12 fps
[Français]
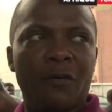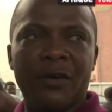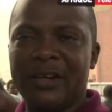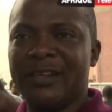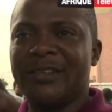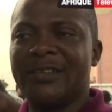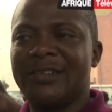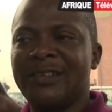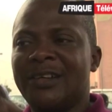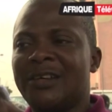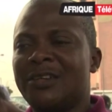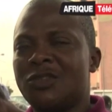Comme ça, il
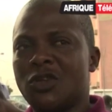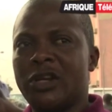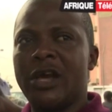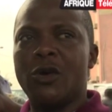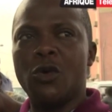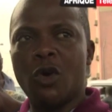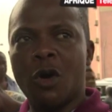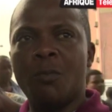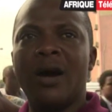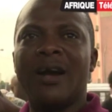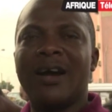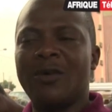reviendra et continuera
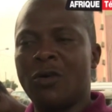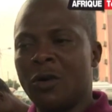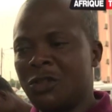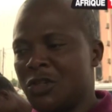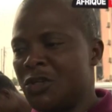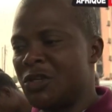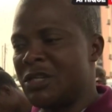son travail.